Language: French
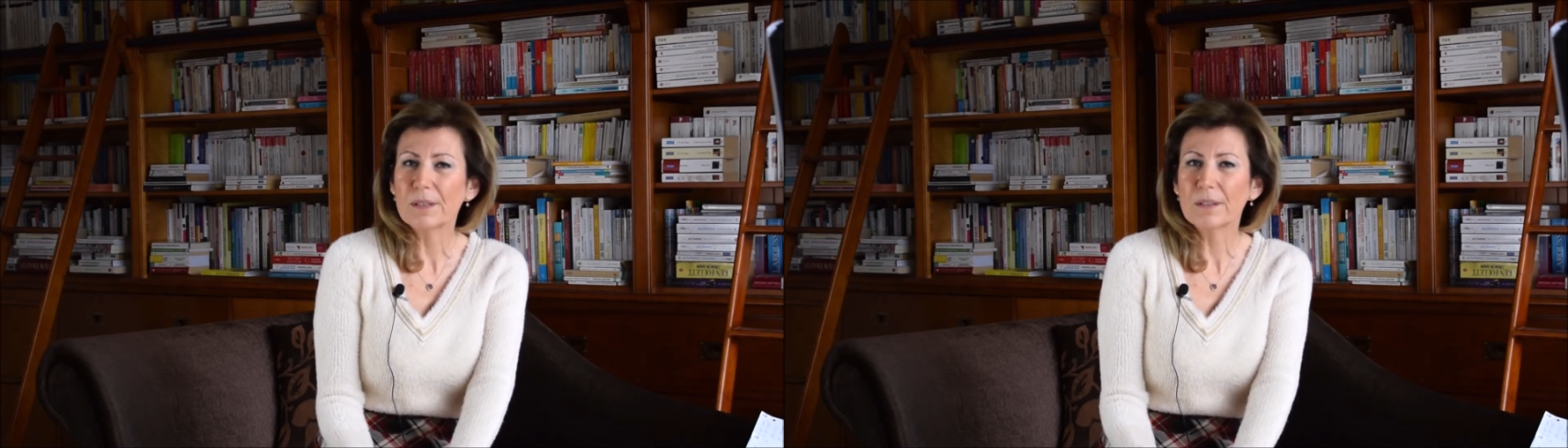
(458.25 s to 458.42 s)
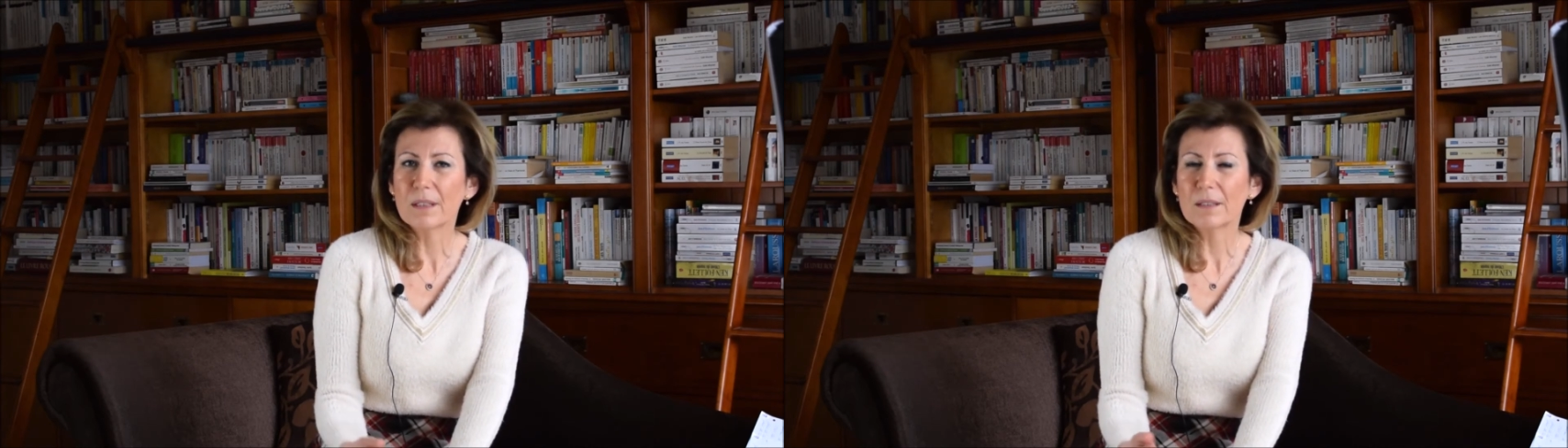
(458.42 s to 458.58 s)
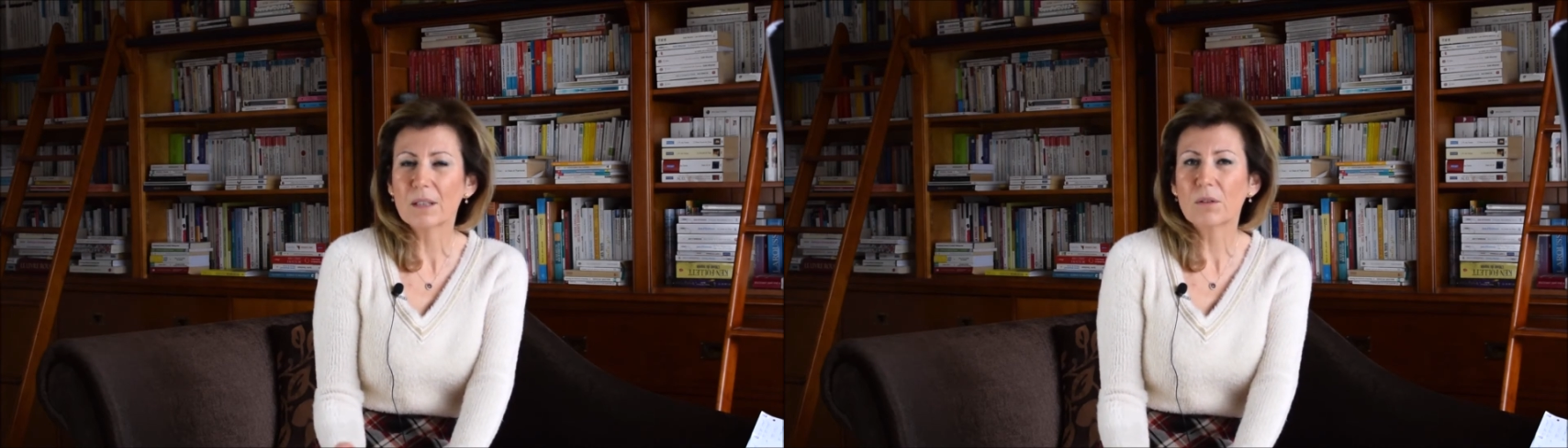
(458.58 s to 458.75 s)

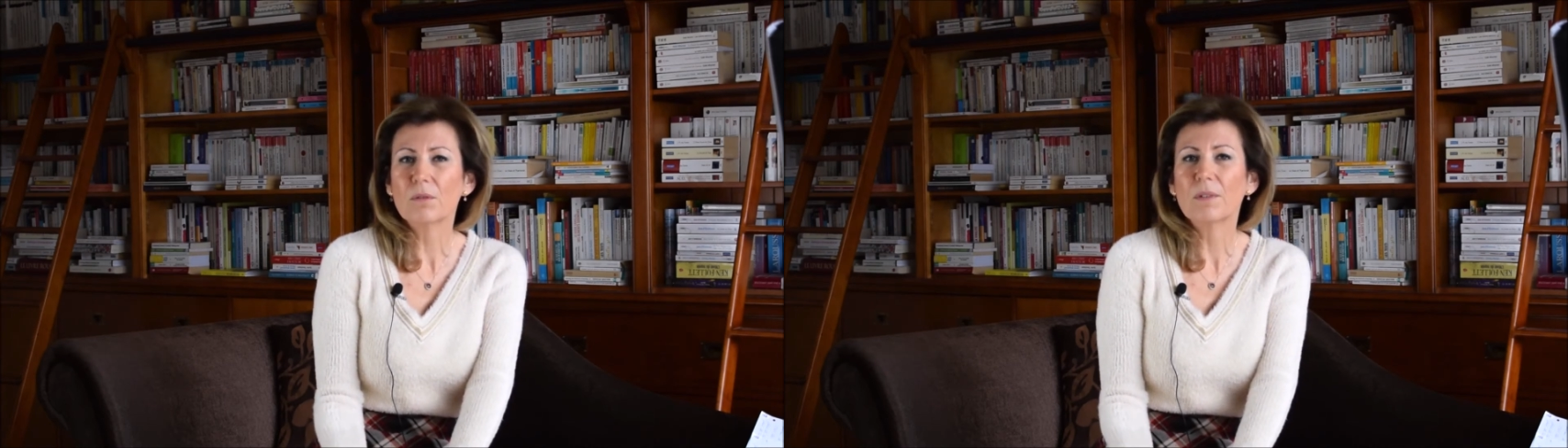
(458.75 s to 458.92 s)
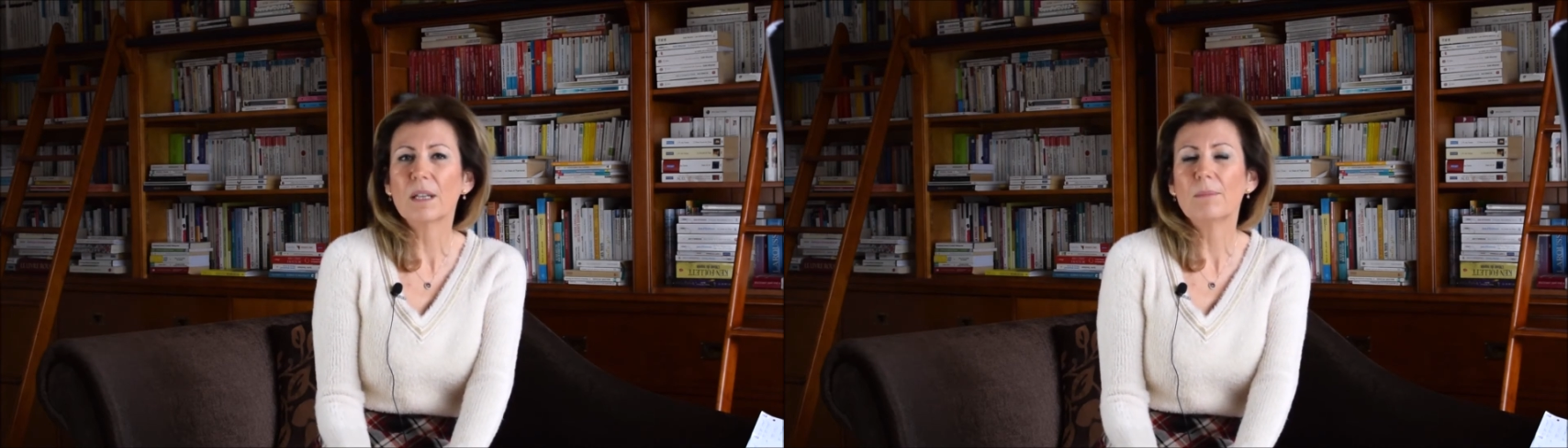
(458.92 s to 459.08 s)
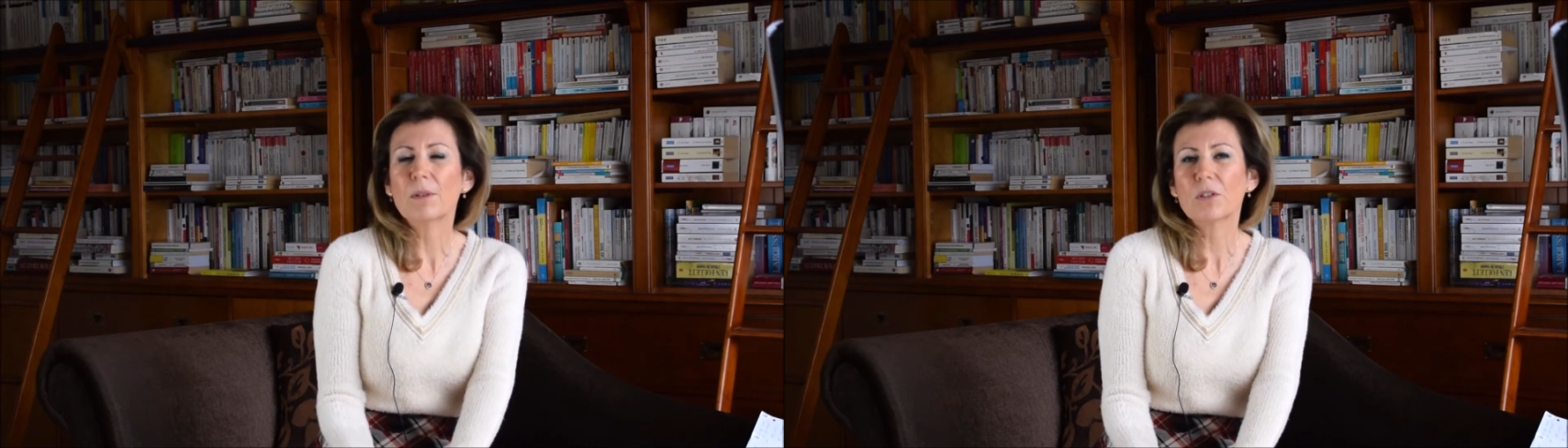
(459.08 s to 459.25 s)
C'est-à-dire qu'on
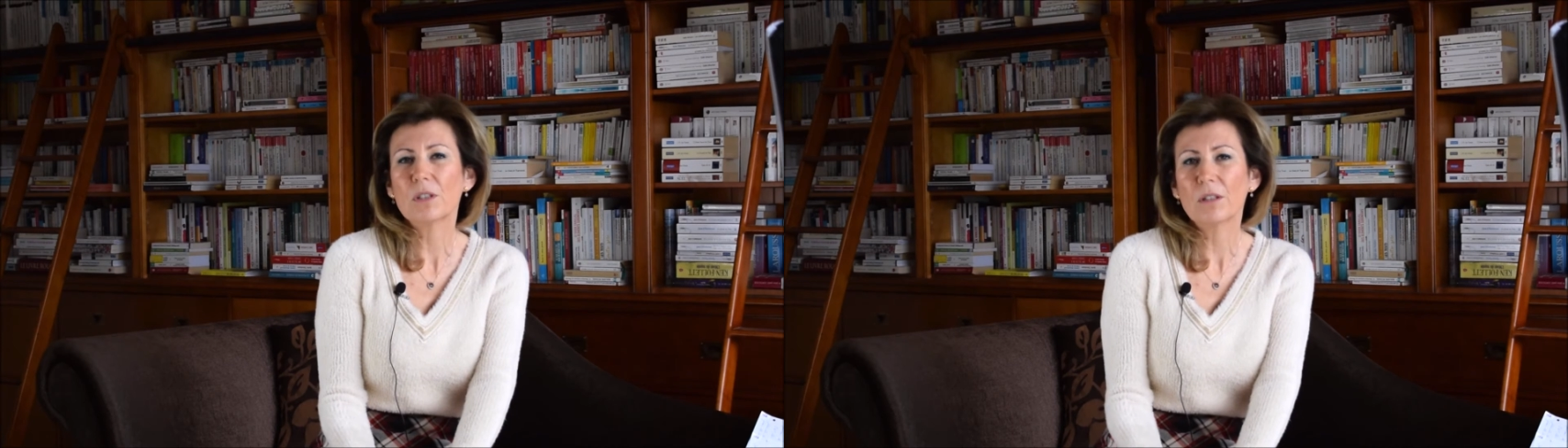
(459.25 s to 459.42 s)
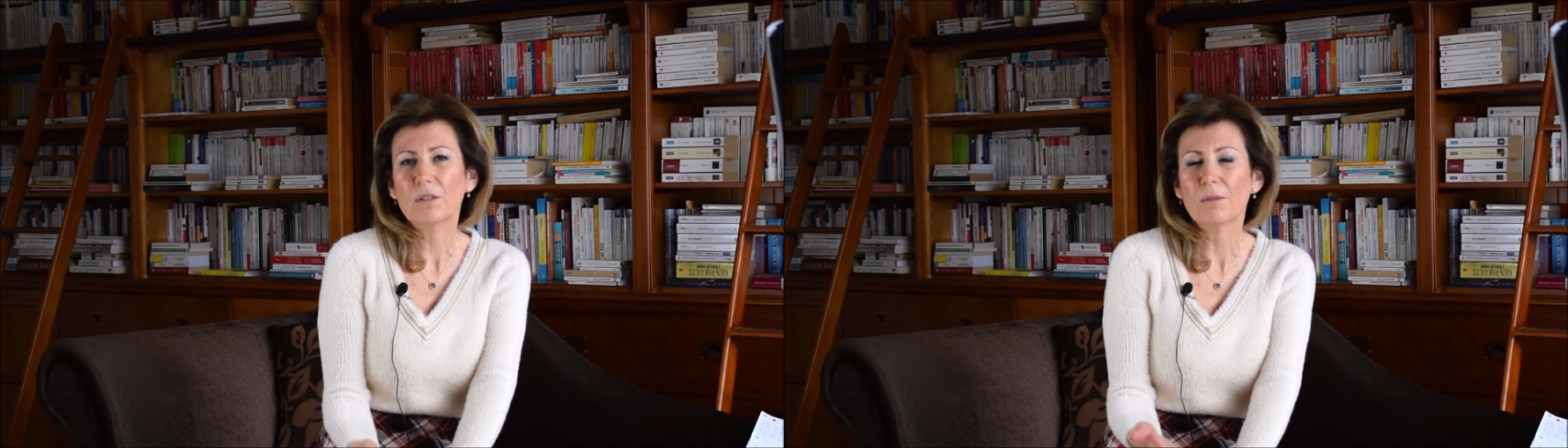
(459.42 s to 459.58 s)
va imaginer,